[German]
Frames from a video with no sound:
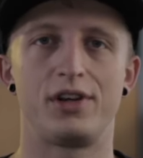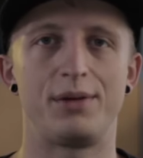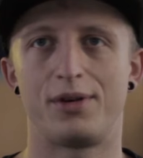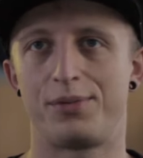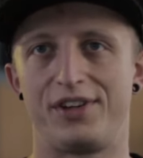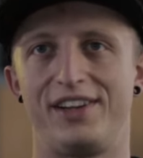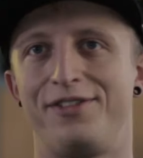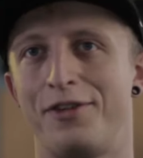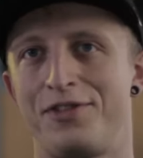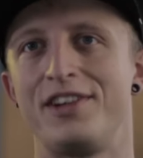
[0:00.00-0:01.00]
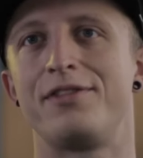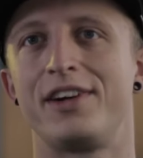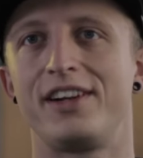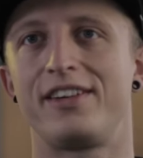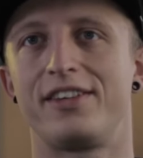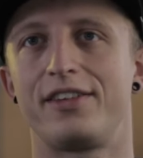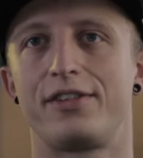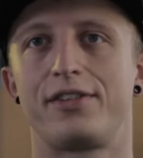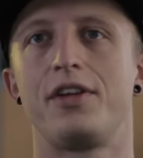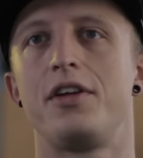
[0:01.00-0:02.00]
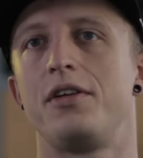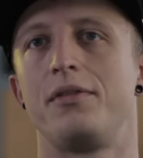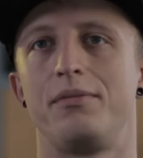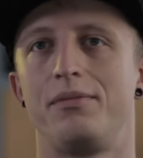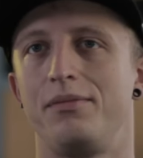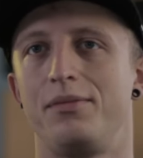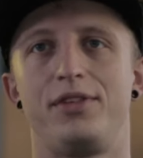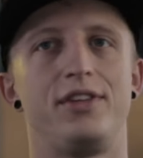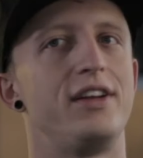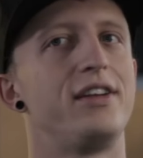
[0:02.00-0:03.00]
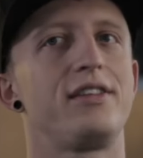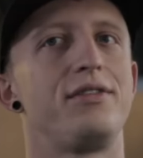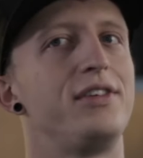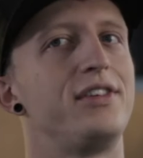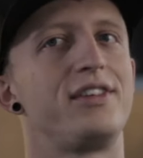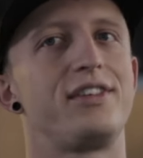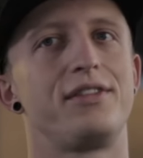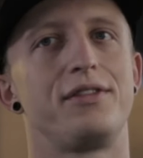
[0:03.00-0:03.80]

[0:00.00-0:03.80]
Hip-Hop steht für Vielfalt, ist es ein bisschen anders. Wir sind